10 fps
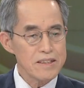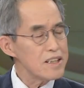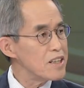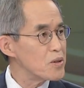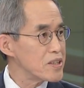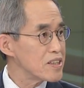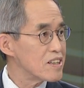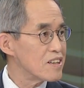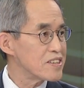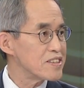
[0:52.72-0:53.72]
흔들리고 있는
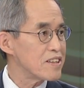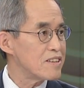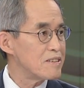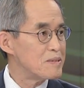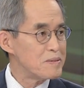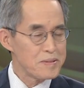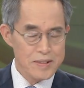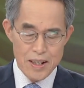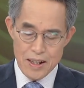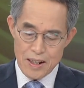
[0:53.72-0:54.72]
거거든요.
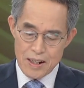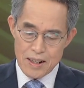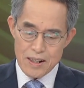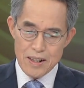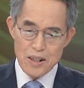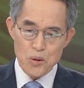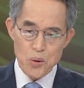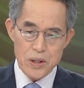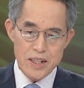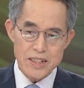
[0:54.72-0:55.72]

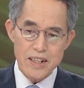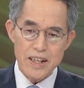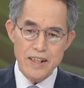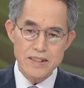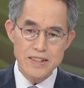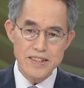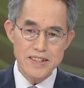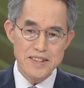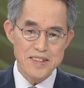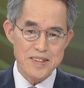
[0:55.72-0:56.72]
오를
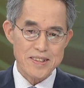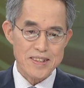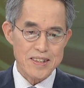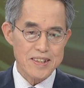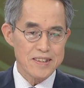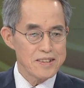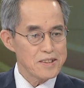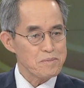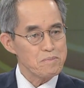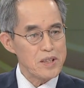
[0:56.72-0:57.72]
적에는
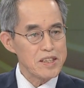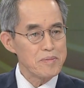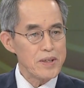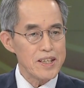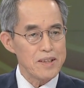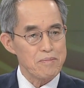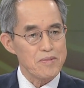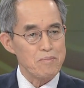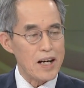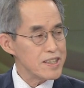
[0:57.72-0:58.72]
그 믿음이
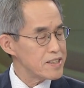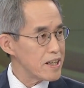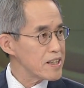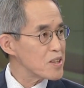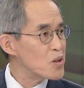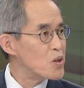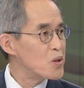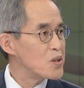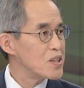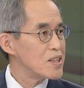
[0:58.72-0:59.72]
많이 생기고
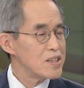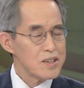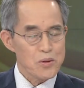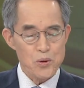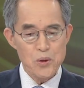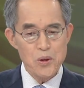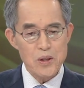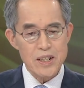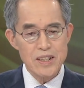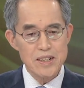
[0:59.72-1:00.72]

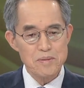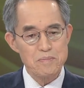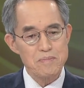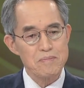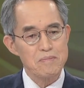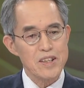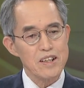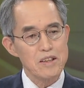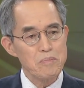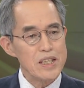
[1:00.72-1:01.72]
또
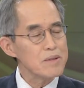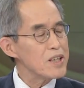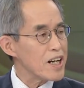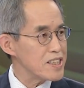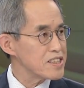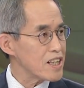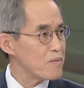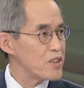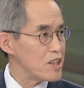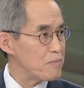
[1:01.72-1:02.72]
그런 믿음을 가진
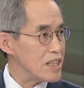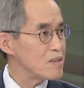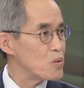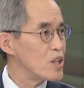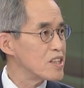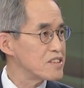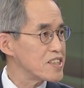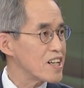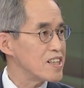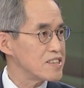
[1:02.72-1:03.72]
사람들이 많이
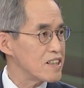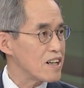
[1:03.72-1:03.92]
몰려드니까 이제